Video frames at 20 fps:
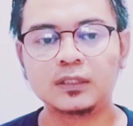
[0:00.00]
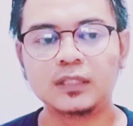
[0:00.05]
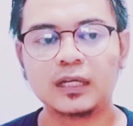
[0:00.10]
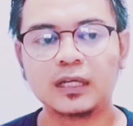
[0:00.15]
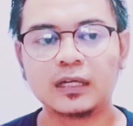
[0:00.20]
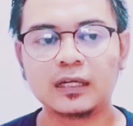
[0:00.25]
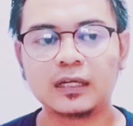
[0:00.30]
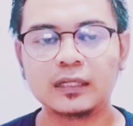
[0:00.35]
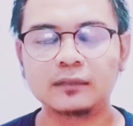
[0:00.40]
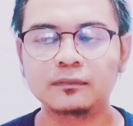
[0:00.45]

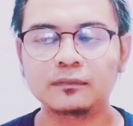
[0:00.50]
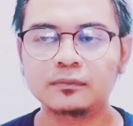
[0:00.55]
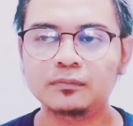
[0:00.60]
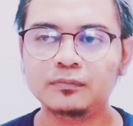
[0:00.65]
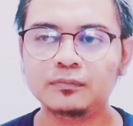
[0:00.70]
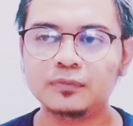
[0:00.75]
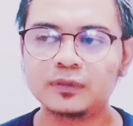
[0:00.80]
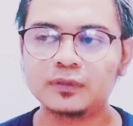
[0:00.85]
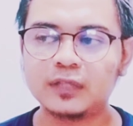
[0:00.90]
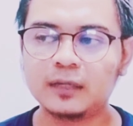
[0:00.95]

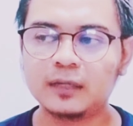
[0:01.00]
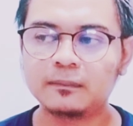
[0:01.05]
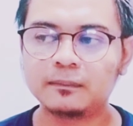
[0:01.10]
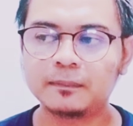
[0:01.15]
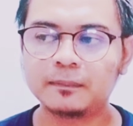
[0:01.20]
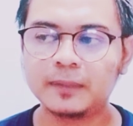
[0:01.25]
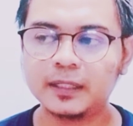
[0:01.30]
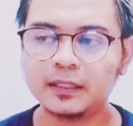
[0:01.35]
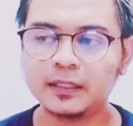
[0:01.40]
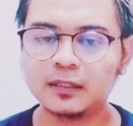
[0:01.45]
jangan
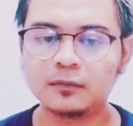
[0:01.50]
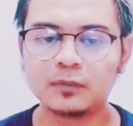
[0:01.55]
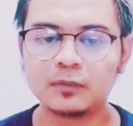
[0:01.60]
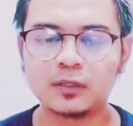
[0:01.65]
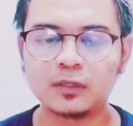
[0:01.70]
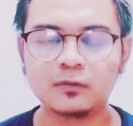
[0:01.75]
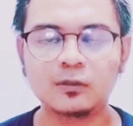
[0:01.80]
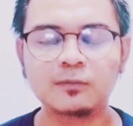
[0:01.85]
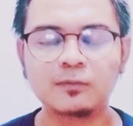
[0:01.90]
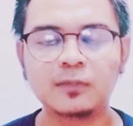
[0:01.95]
sampai
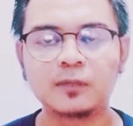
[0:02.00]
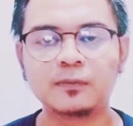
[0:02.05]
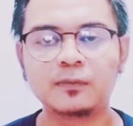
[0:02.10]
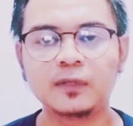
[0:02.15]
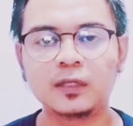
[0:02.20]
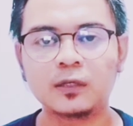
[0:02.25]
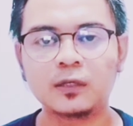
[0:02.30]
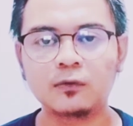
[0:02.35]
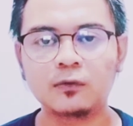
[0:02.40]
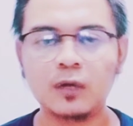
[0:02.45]
teman-teman
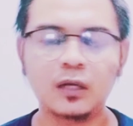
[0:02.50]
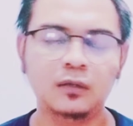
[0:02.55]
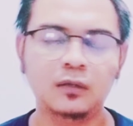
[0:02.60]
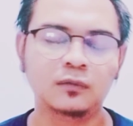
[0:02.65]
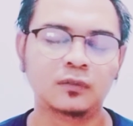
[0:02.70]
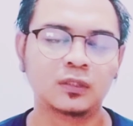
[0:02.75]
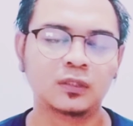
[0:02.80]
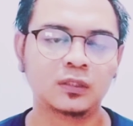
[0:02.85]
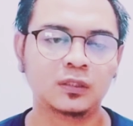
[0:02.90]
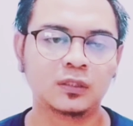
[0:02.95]
berpikir wah
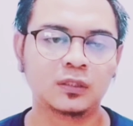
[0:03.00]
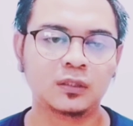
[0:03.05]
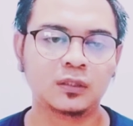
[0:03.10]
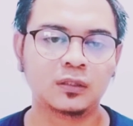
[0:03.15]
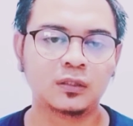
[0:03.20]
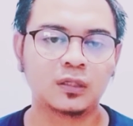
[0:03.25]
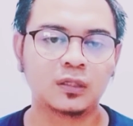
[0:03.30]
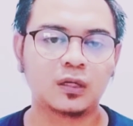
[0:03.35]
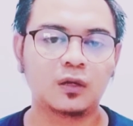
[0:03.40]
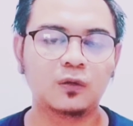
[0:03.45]

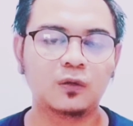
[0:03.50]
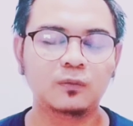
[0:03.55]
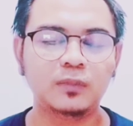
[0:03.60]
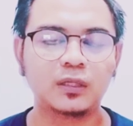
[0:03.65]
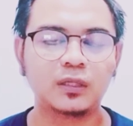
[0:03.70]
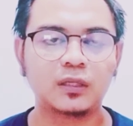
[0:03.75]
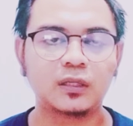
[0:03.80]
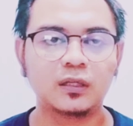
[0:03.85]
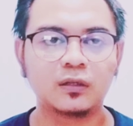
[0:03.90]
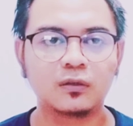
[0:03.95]
kalau
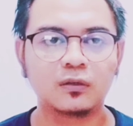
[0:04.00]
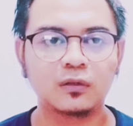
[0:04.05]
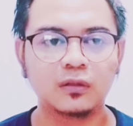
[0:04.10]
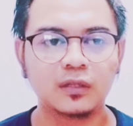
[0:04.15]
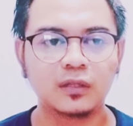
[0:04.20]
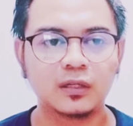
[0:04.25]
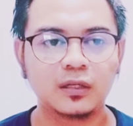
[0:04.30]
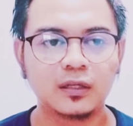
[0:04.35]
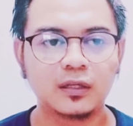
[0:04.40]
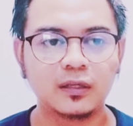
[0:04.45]
bikin
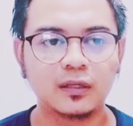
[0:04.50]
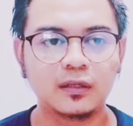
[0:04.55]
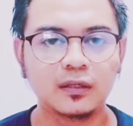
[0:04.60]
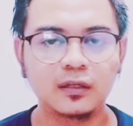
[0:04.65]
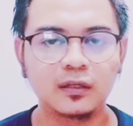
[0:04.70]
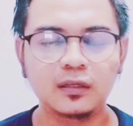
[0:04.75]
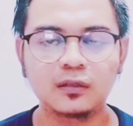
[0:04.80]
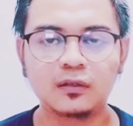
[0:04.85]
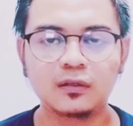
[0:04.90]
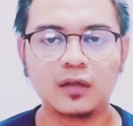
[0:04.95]
konten kayak
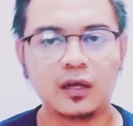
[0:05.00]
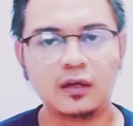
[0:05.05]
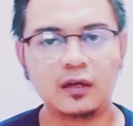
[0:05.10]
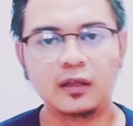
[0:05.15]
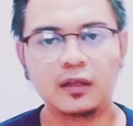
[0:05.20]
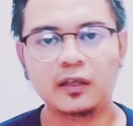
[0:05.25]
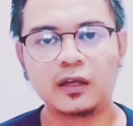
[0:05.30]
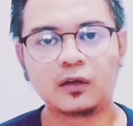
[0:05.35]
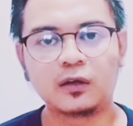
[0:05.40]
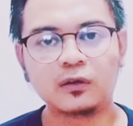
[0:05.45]
gini nggak
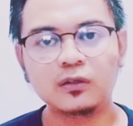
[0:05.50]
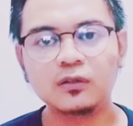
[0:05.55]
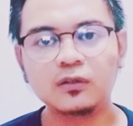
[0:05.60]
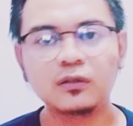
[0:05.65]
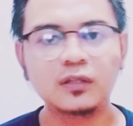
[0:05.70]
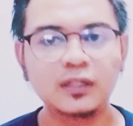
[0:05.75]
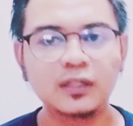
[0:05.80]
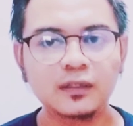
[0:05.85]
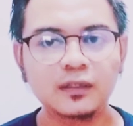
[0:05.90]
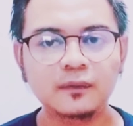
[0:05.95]
ada yang
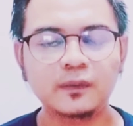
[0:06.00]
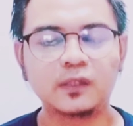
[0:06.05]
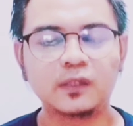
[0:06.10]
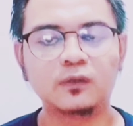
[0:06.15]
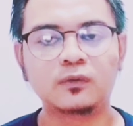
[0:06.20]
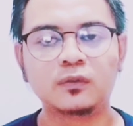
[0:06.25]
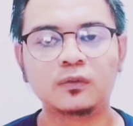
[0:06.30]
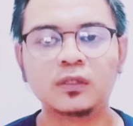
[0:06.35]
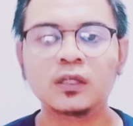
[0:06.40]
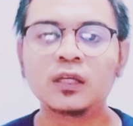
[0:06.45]
nonton nih
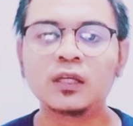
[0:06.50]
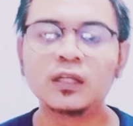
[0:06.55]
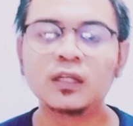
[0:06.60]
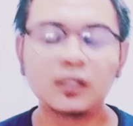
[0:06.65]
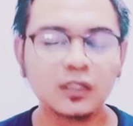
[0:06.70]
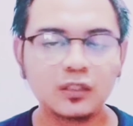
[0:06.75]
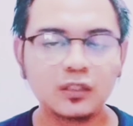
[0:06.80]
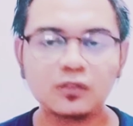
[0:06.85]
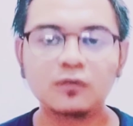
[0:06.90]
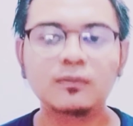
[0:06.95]
gitu
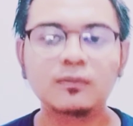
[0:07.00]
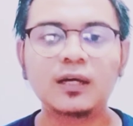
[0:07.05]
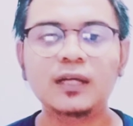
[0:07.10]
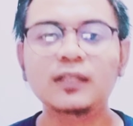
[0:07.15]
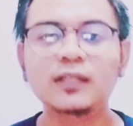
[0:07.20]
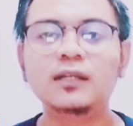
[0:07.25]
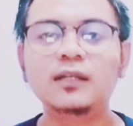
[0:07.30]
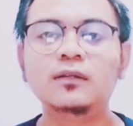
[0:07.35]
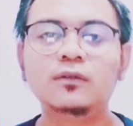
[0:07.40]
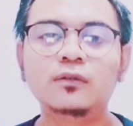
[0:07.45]

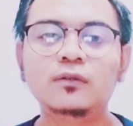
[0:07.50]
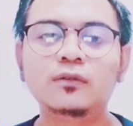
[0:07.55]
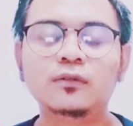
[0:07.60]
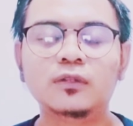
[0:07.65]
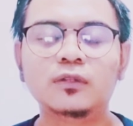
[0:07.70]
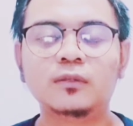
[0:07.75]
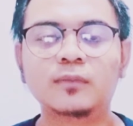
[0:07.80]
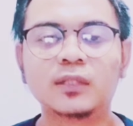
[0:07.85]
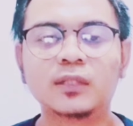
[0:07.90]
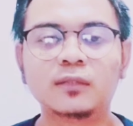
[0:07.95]
dicoba aja
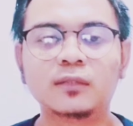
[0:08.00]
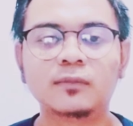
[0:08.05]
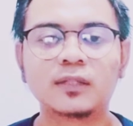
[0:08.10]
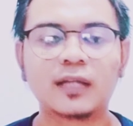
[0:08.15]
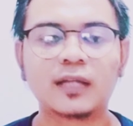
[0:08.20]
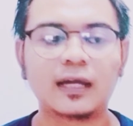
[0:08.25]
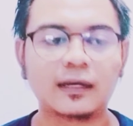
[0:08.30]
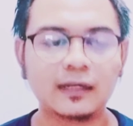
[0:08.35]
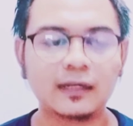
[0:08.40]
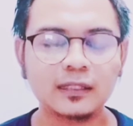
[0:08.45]
dulu teman-teman
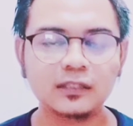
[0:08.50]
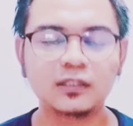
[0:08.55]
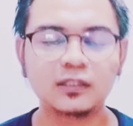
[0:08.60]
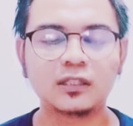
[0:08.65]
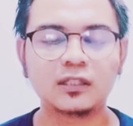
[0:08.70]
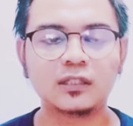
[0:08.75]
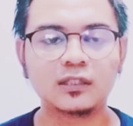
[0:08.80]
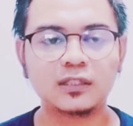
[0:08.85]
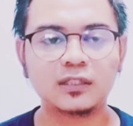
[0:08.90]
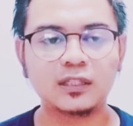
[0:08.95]
karena
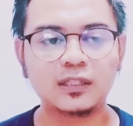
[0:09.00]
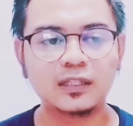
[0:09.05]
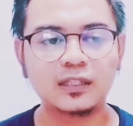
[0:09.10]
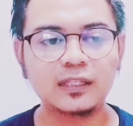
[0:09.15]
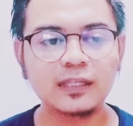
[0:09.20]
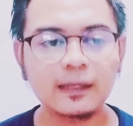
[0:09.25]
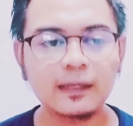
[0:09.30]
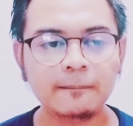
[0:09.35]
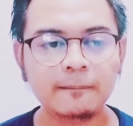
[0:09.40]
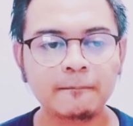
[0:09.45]

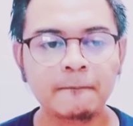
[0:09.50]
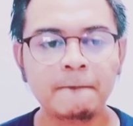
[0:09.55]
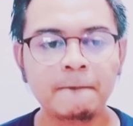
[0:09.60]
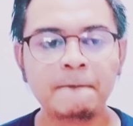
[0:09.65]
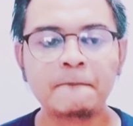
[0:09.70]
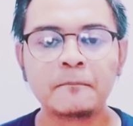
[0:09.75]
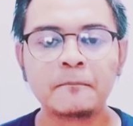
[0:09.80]
setiap